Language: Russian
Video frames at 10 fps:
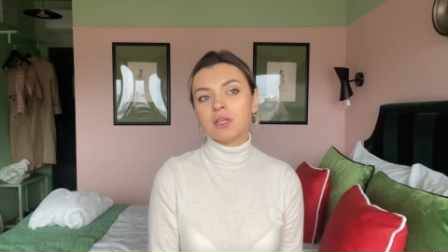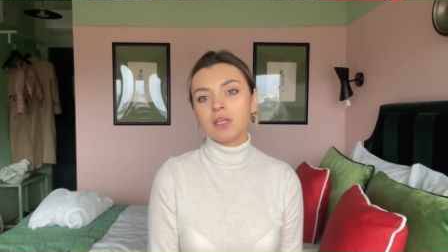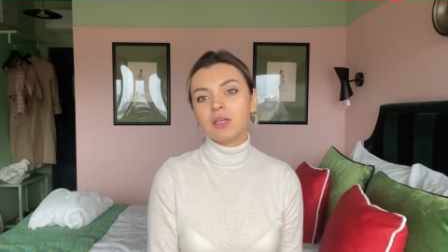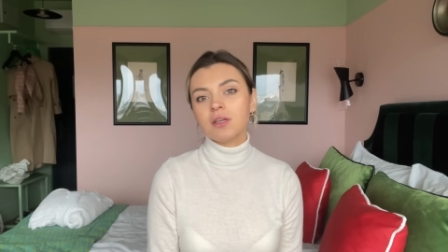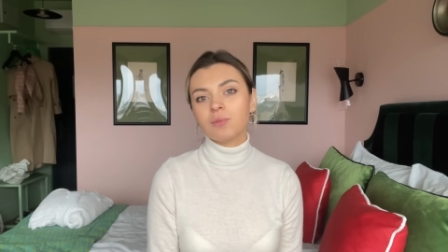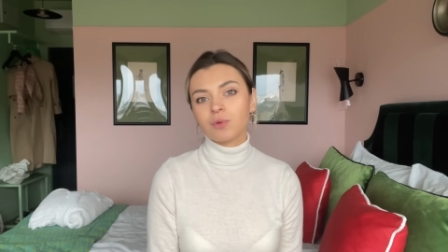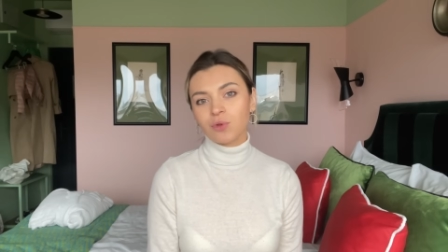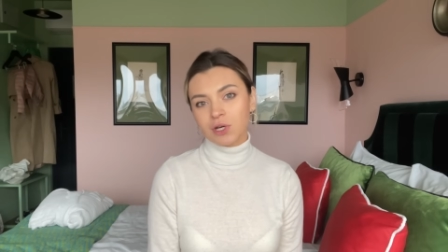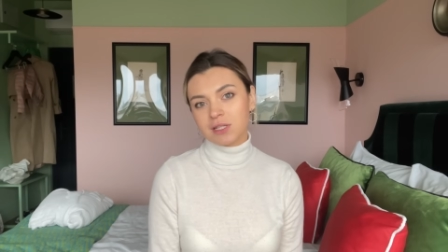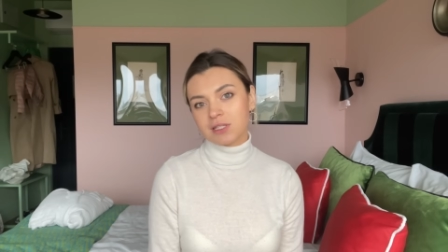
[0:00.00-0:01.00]
и
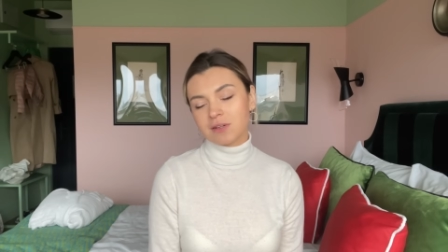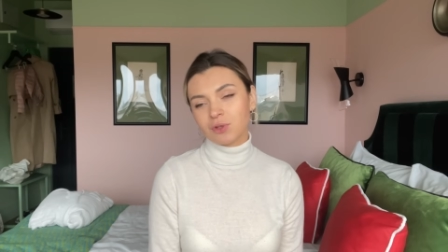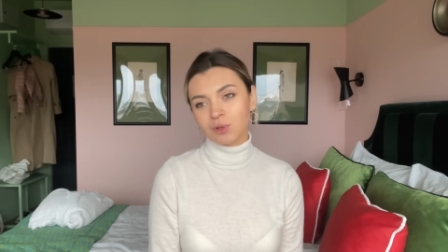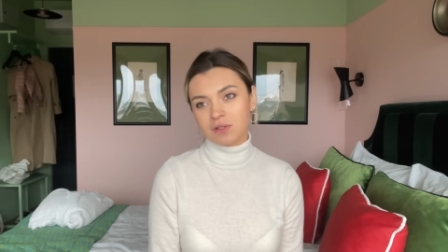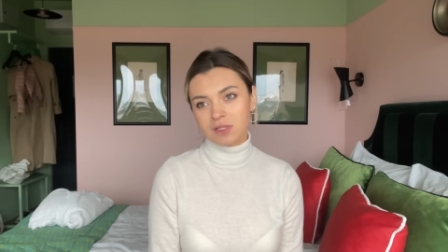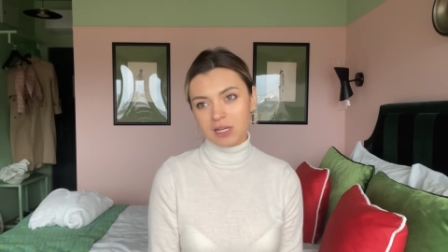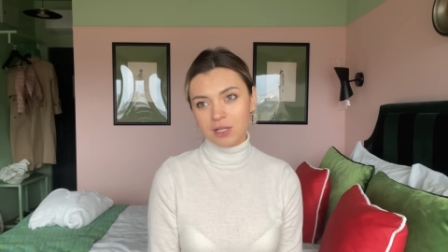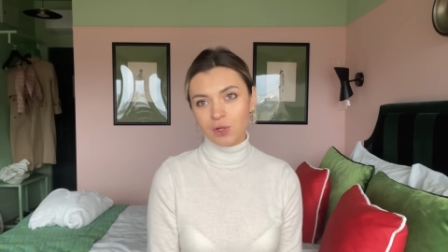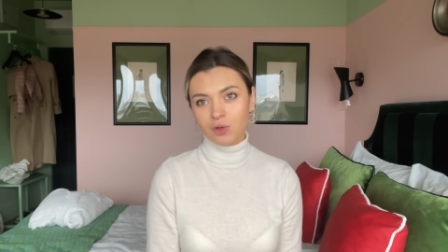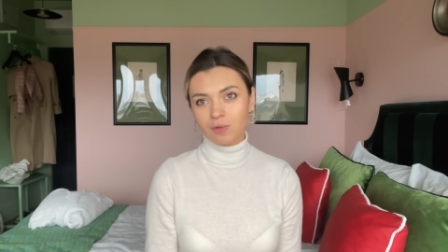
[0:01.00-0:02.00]
получается завтра у нас
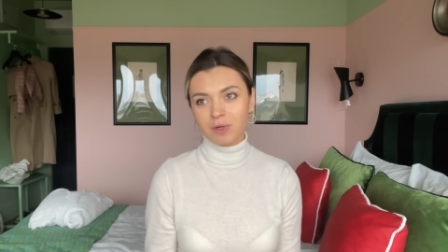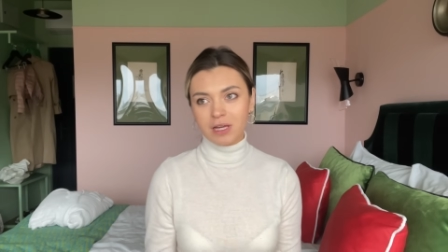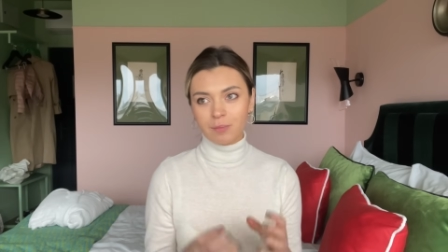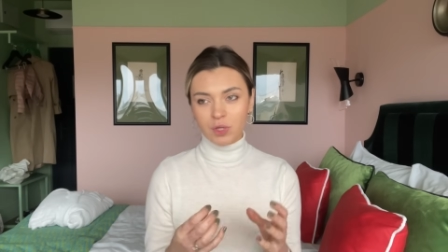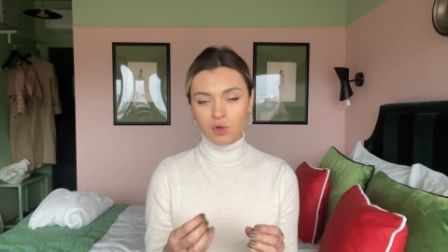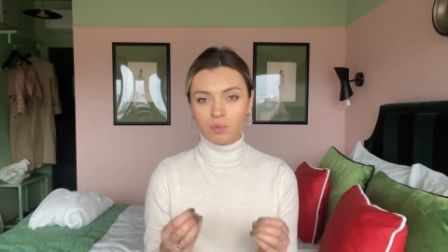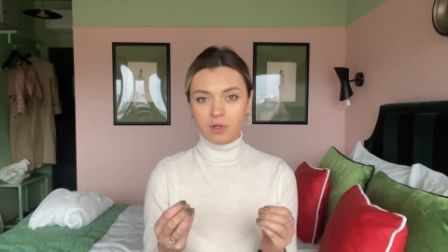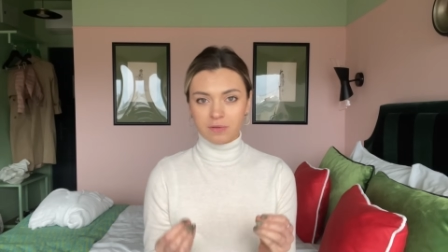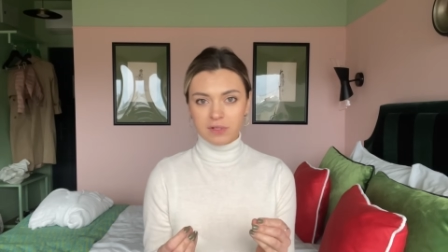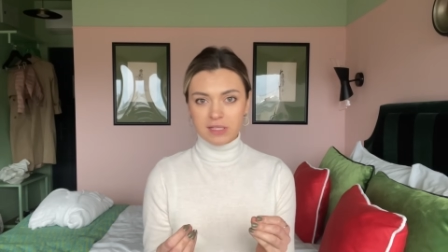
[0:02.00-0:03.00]
встреча, чтобы я
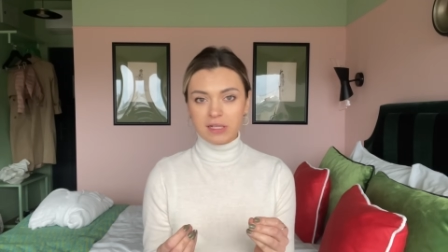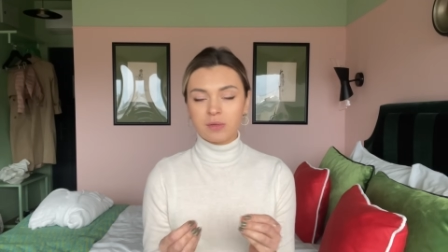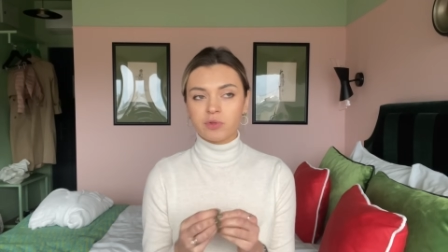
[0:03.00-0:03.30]
пощупала фасады,